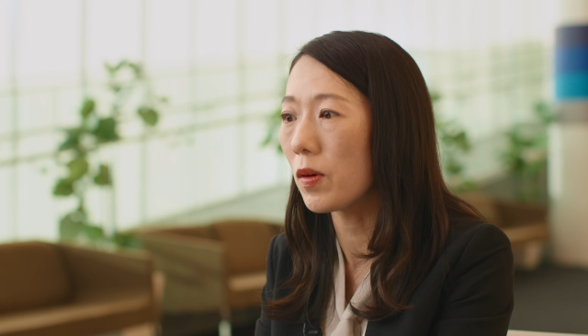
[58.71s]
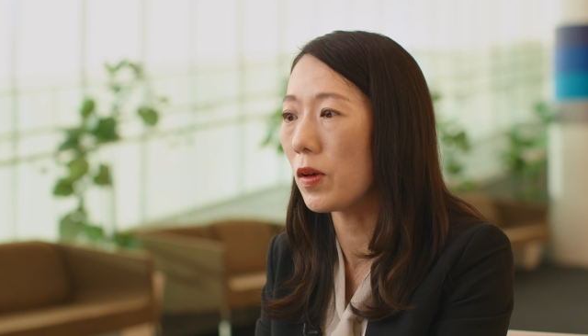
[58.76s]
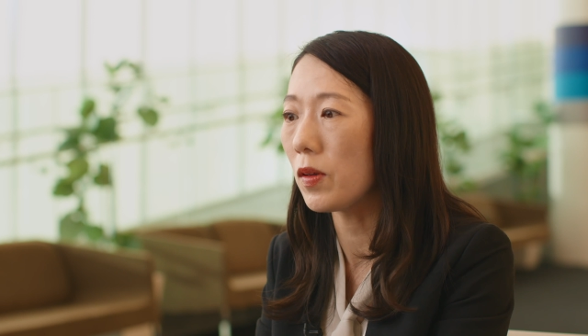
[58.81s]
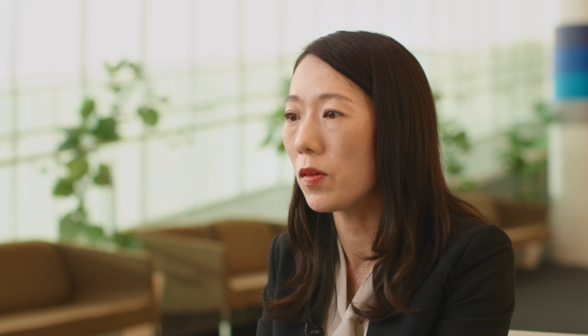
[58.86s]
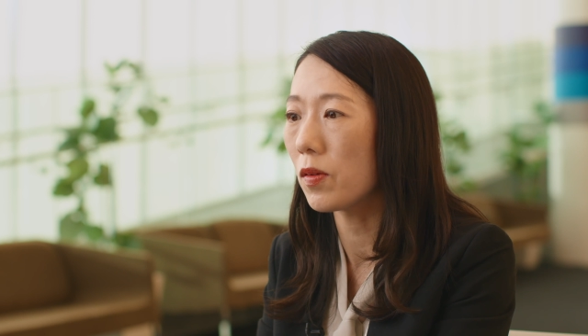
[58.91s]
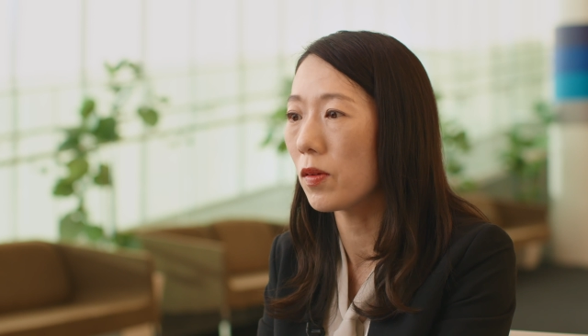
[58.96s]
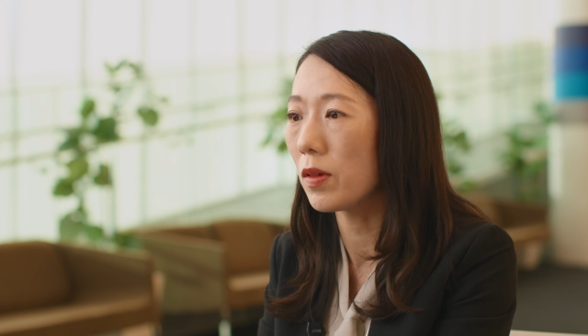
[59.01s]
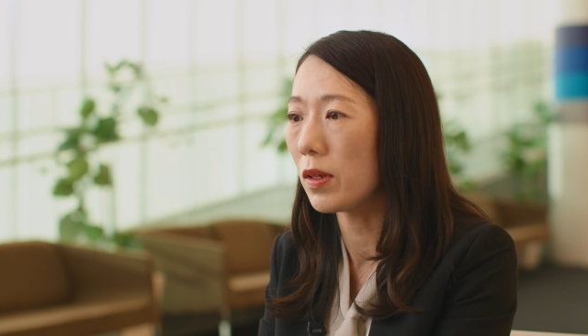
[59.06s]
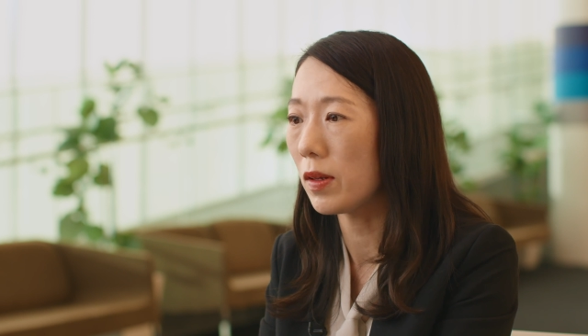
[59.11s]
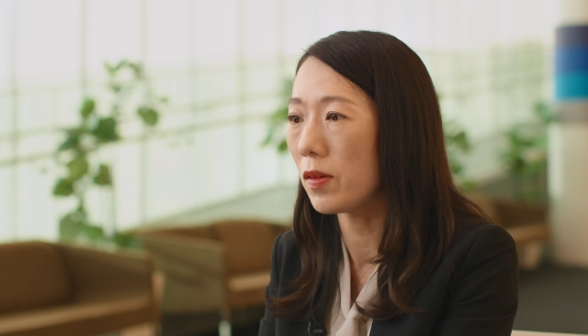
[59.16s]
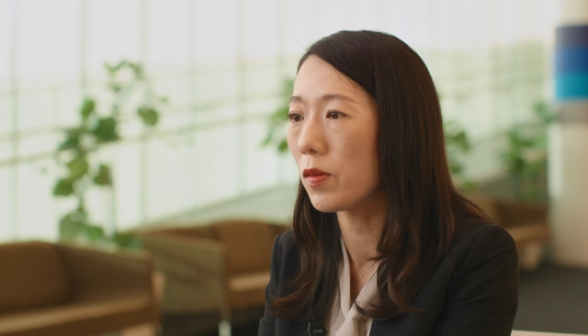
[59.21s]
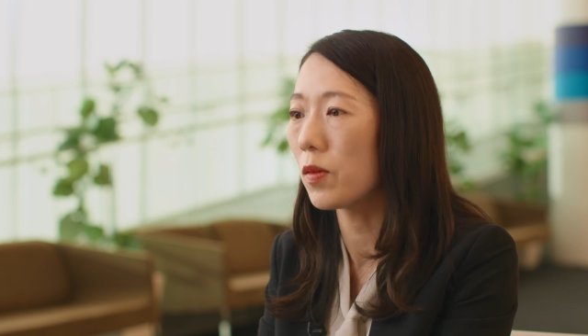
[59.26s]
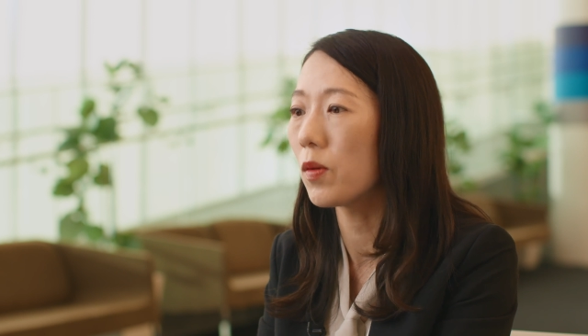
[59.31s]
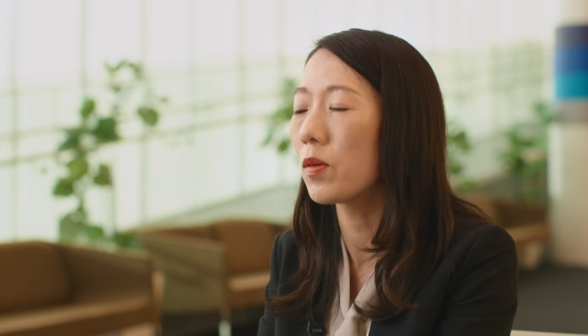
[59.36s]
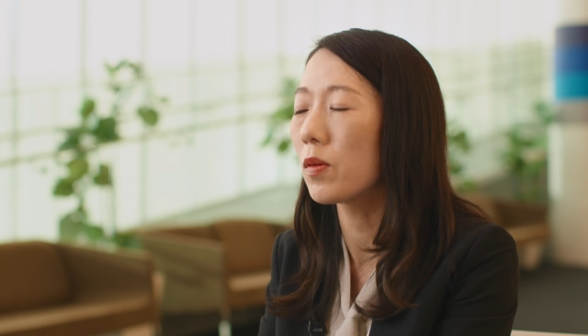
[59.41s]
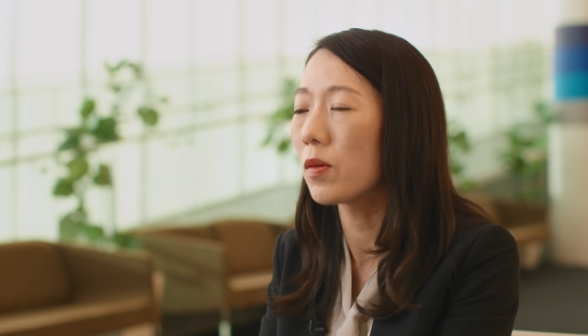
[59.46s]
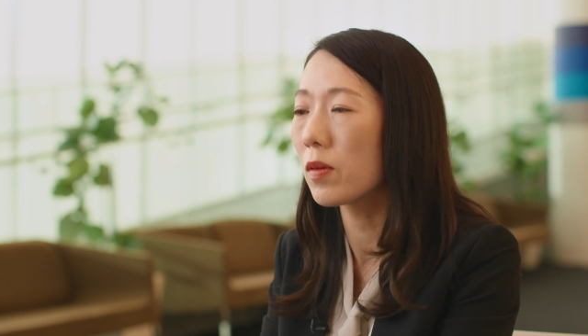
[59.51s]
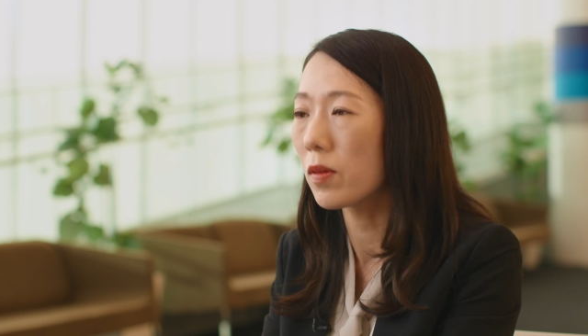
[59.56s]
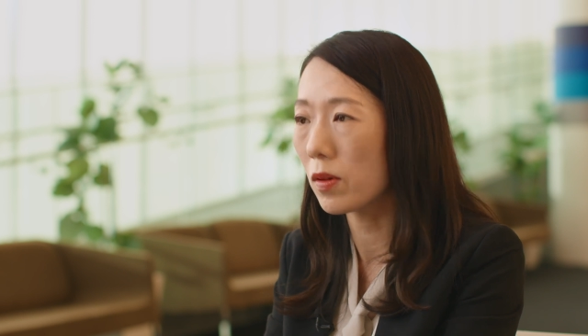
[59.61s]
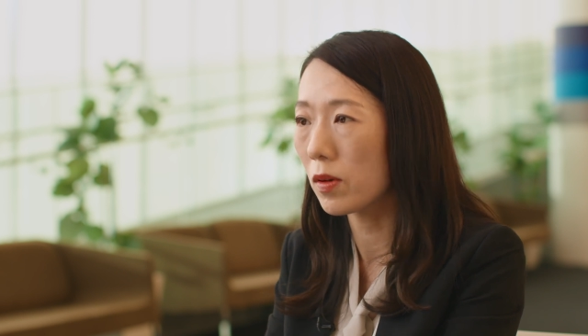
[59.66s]
一緒に仕
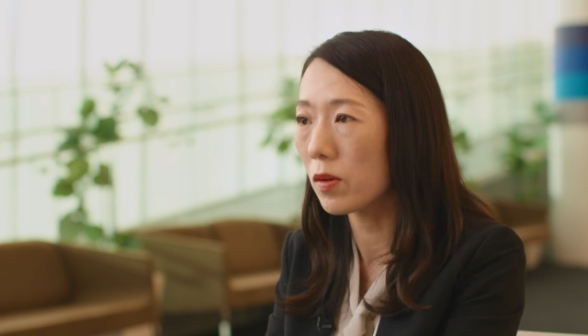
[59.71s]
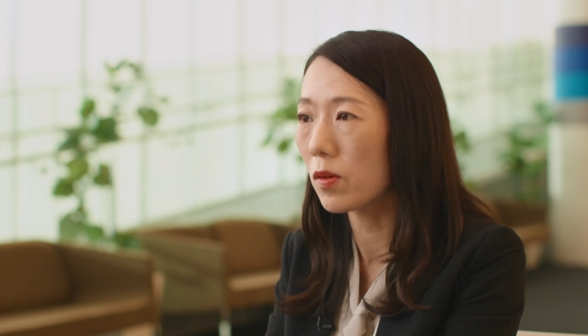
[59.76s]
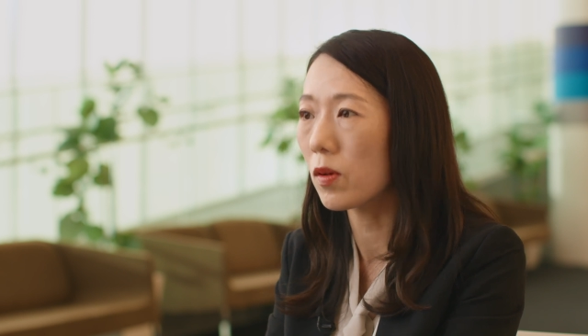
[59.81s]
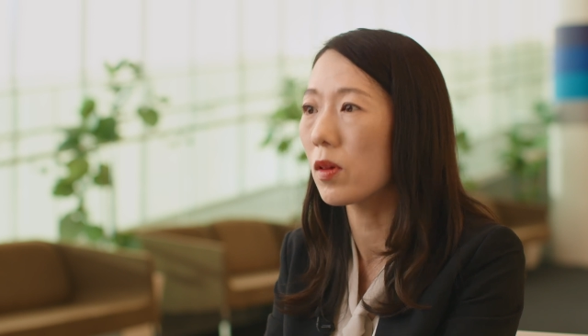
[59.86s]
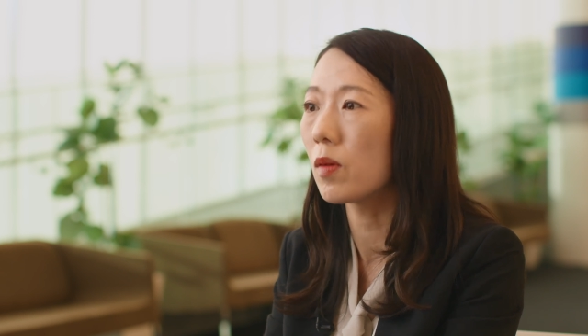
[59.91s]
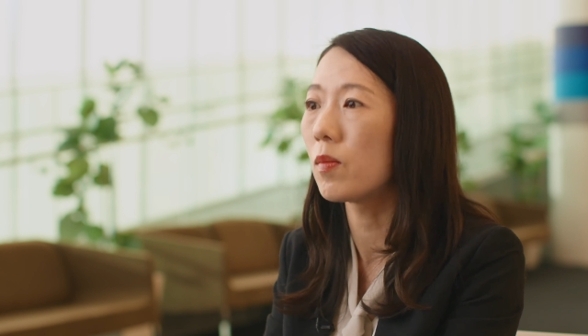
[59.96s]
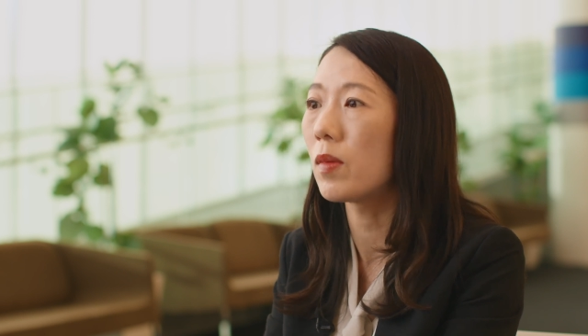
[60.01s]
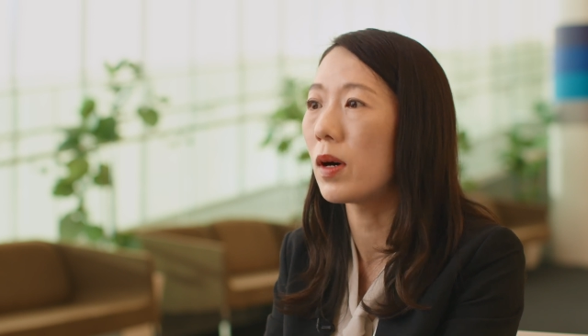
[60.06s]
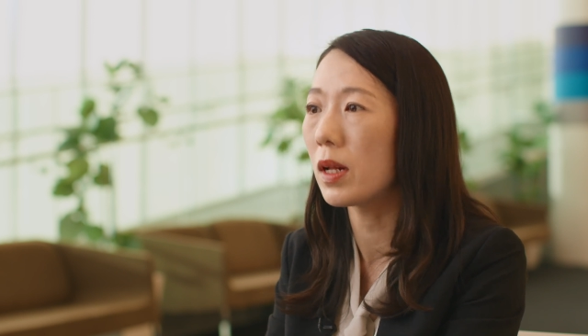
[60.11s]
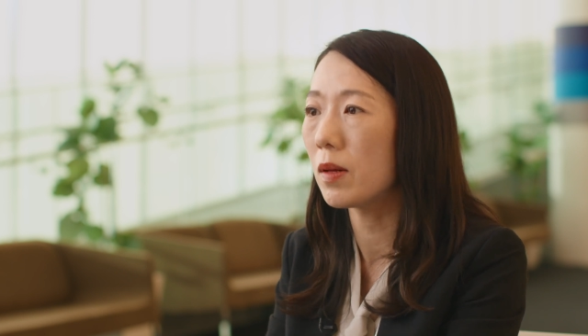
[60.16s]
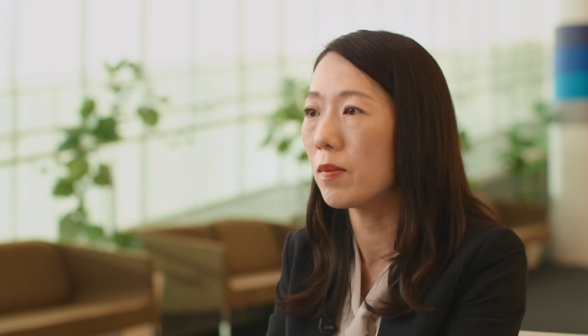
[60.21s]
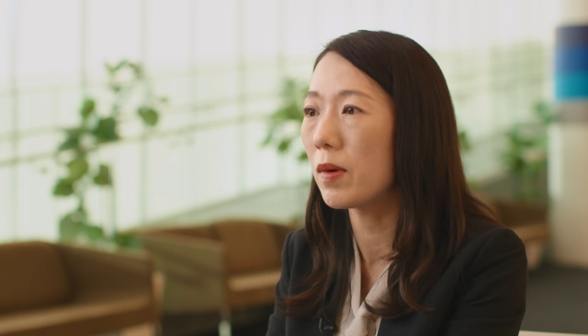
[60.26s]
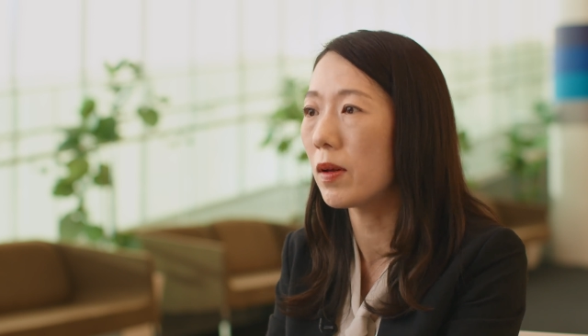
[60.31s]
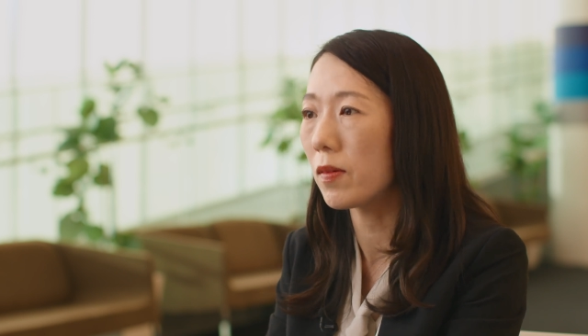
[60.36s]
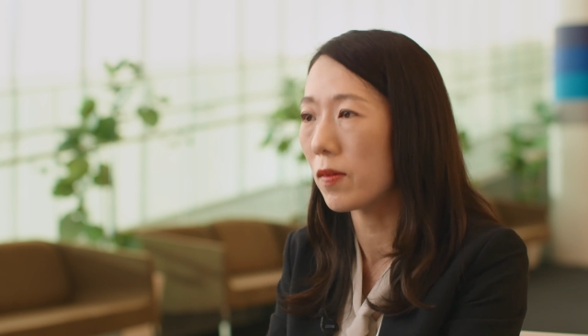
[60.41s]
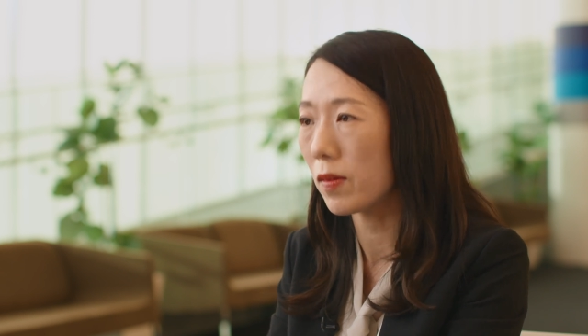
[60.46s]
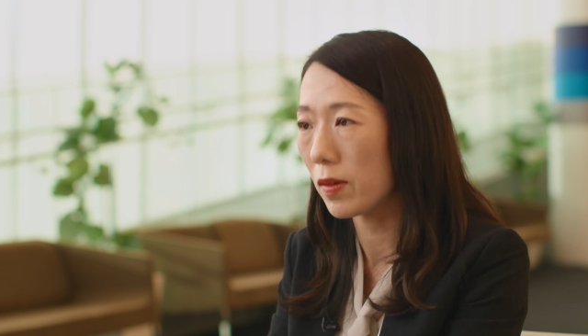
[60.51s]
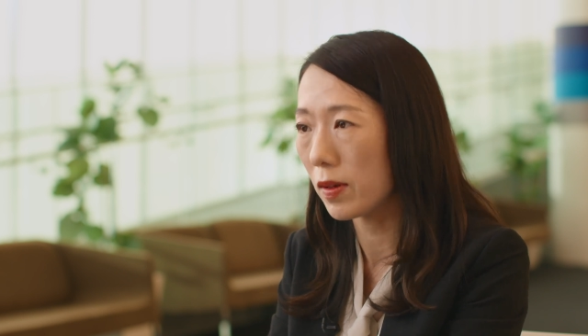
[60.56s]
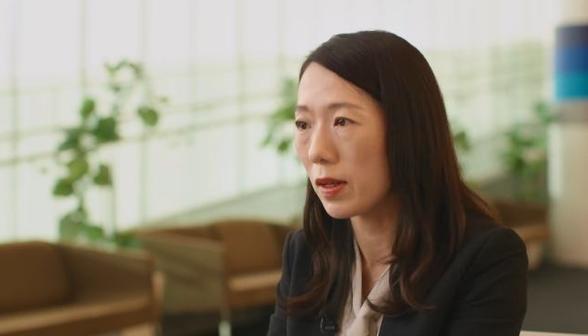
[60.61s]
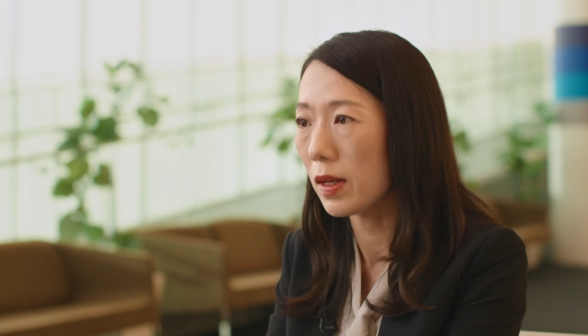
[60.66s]
事をすることもありま
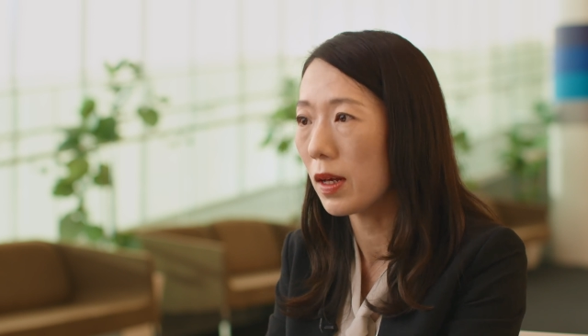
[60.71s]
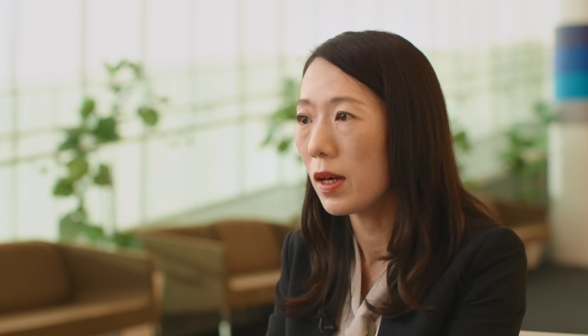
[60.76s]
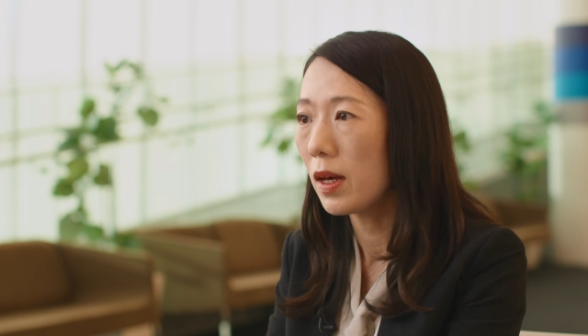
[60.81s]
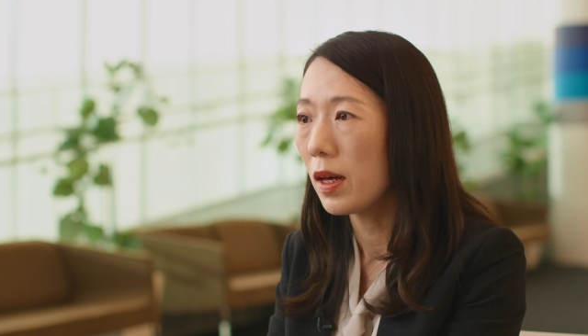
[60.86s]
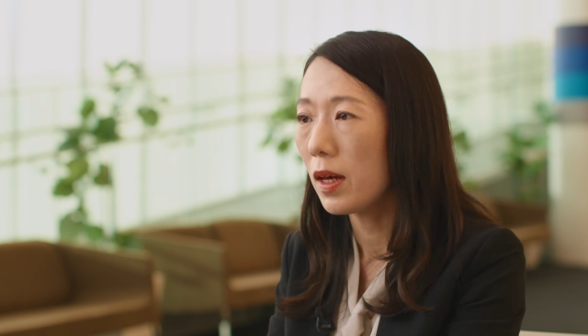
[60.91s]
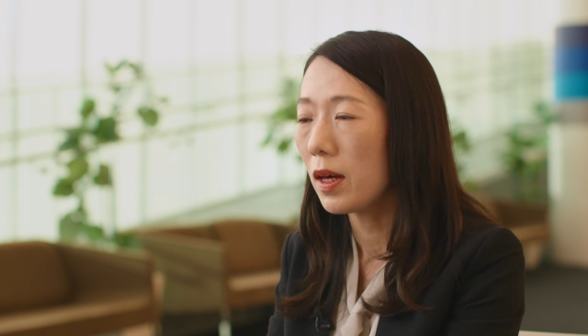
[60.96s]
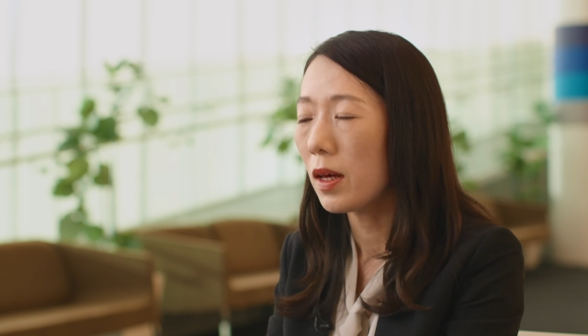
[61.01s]
すし、